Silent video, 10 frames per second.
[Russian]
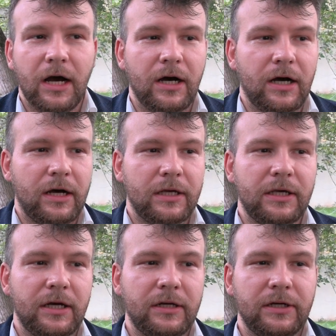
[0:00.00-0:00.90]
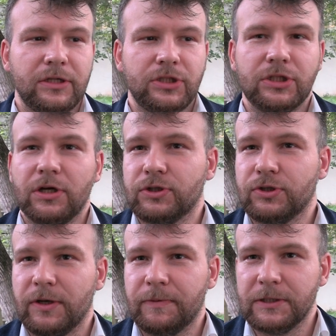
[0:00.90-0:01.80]
А, я считаю,
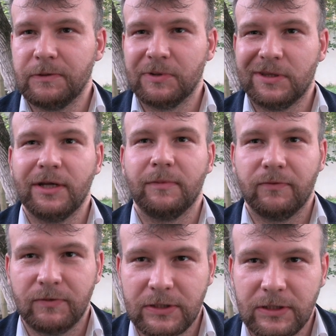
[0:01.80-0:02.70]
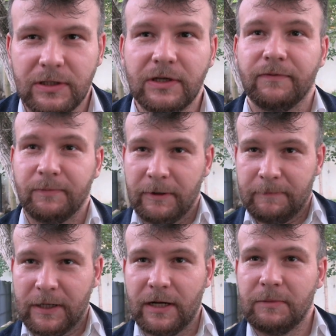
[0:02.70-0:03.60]
что необходимо требовать, и в моей
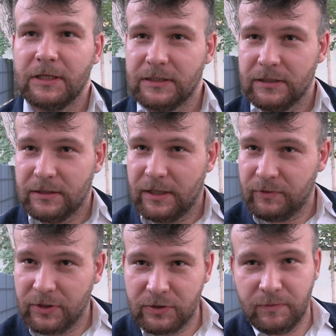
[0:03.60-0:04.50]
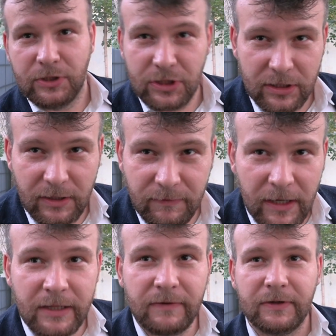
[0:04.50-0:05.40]
программе есть и требования освобождения
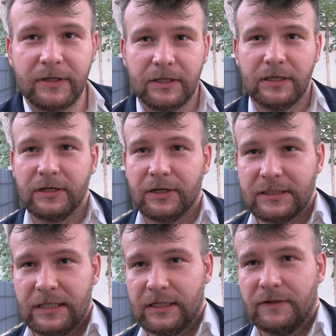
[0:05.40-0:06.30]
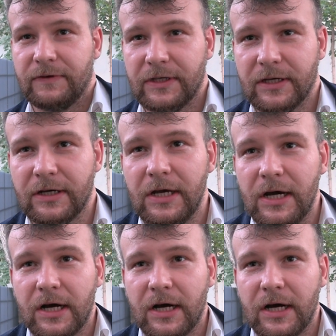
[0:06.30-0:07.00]
Навального, и расследование